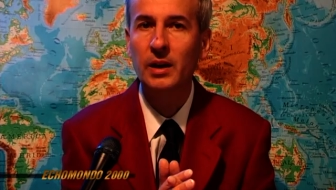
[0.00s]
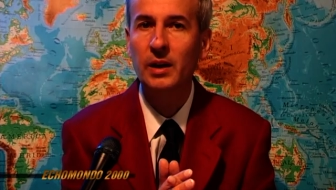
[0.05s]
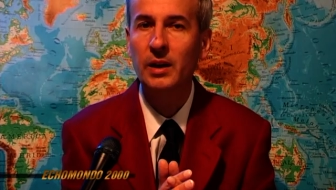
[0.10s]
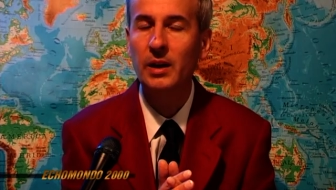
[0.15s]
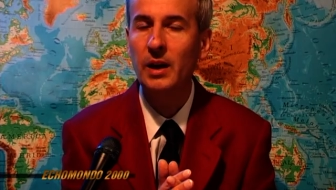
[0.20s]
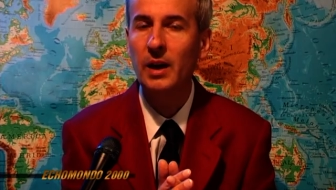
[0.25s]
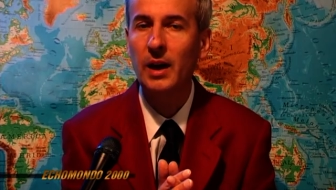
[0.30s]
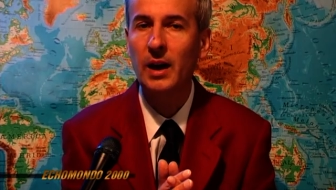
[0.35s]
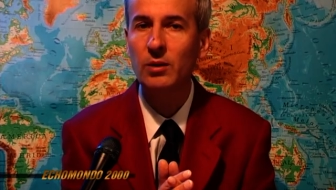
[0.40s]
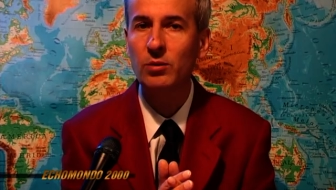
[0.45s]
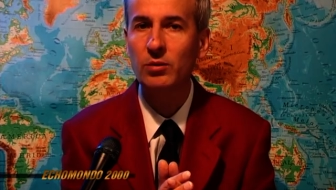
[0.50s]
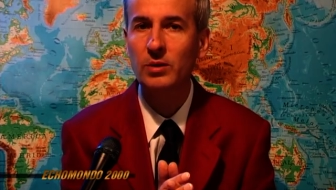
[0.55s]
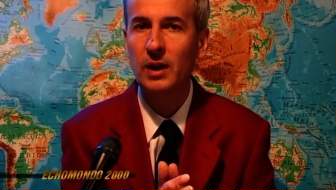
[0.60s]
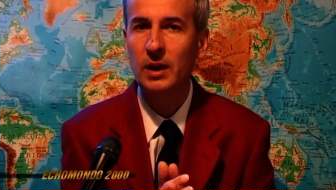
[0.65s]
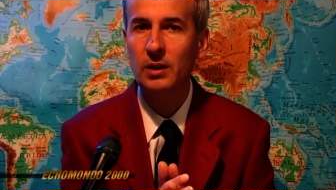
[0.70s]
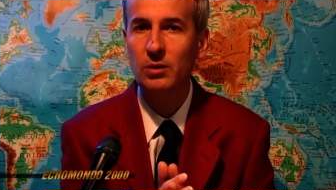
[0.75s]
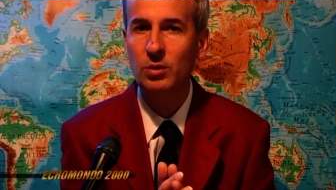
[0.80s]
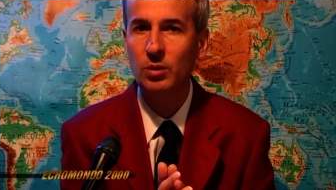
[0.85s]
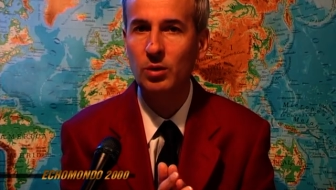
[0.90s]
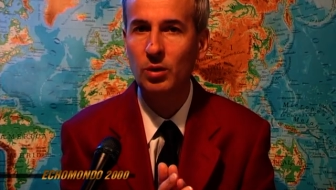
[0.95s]
che hanno
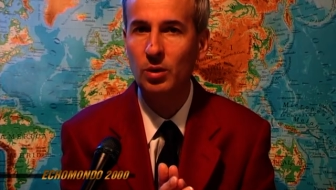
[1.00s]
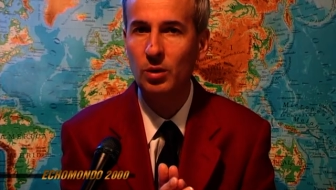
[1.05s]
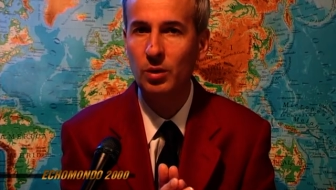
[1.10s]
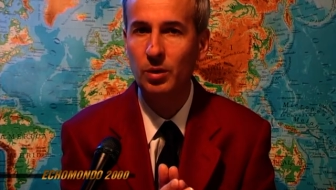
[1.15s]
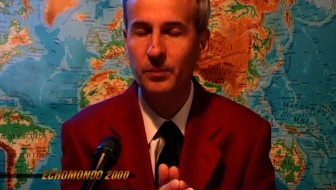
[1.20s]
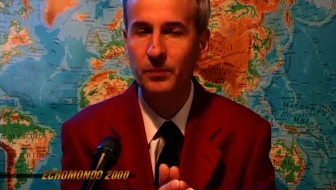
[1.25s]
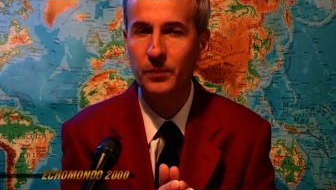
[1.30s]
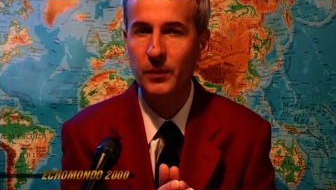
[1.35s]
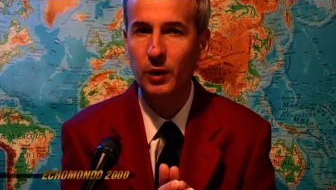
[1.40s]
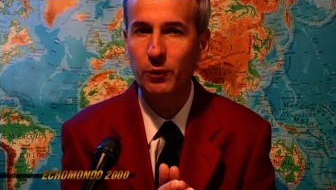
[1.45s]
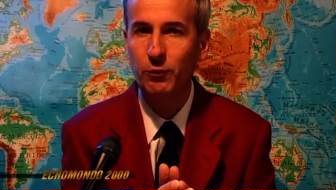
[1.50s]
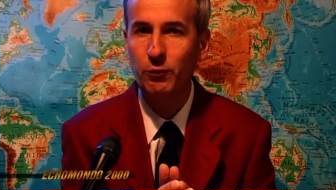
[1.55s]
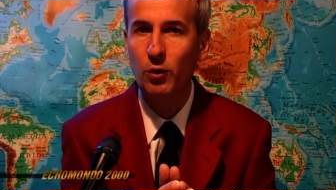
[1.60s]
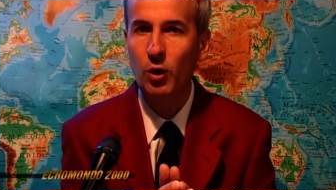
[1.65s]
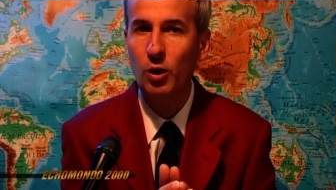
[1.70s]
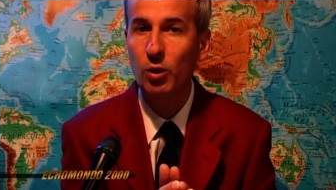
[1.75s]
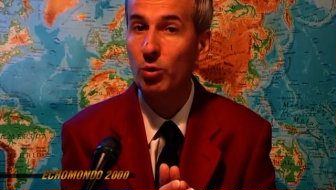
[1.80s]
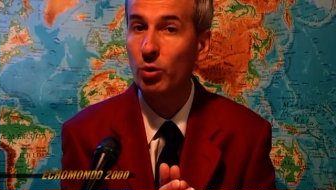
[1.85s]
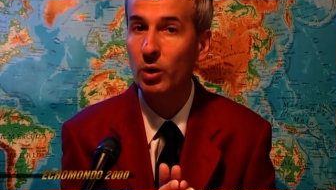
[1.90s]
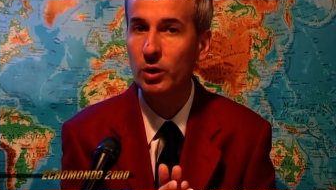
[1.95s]
dato mm,
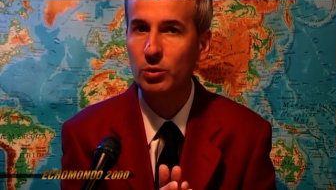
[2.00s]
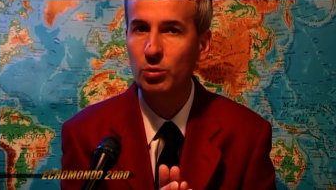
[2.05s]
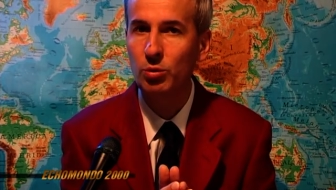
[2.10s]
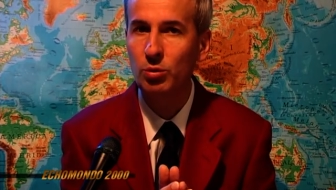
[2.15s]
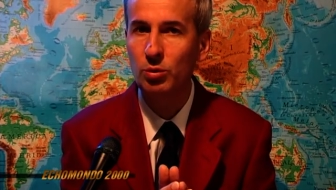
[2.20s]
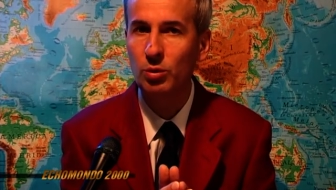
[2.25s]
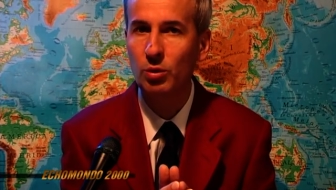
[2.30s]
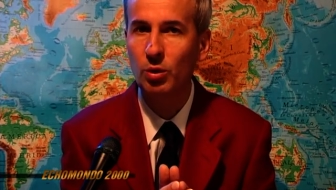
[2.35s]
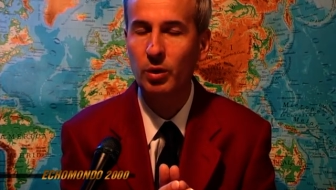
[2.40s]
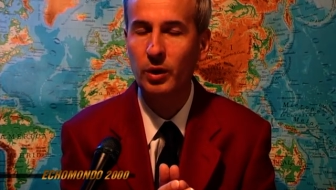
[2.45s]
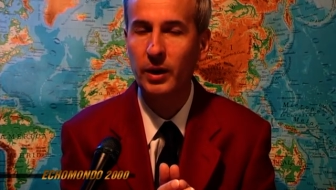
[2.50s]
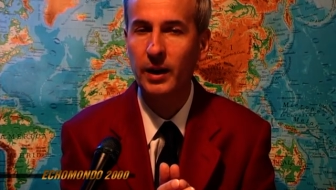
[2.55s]
fuoco a tutto,